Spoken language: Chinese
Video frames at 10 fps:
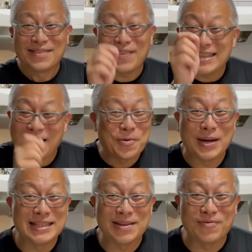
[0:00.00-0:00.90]
非常
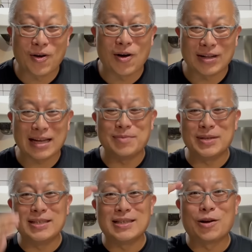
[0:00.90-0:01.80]
文青风哦，它的名
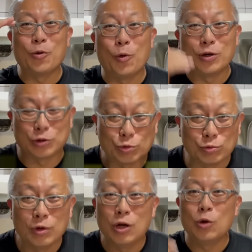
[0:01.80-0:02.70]
字叫洛
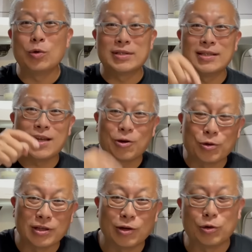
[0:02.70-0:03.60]
苏。洛是掉
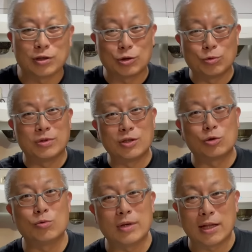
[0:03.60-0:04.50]
落的洛，苏是
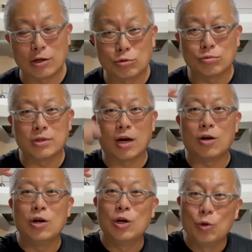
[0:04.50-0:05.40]
苏联的苏，
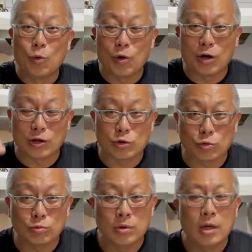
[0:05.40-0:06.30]
叫洛
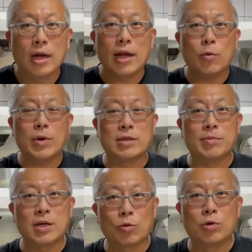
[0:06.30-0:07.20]
苏。嘿，为什么
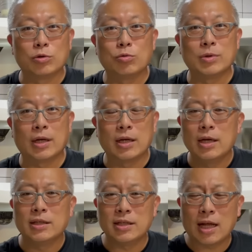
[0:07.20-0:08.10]
叫洛苏呢？
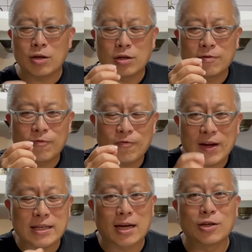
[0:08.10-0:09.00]
其实它有一个非
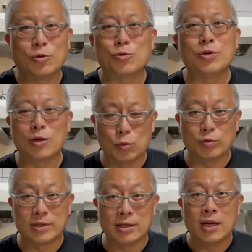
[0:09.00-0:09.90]
常有趣的故
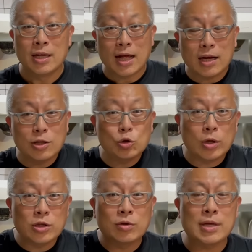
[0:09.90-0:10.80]
事。它跟春
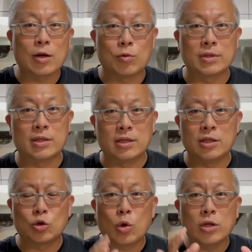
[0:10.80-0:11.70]
秋战国时期
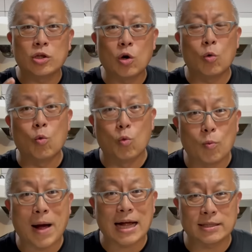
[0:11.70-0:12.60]
春秋五
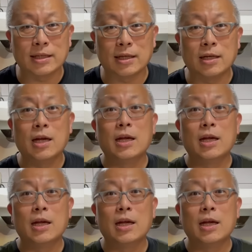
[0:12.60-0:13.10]
霸之一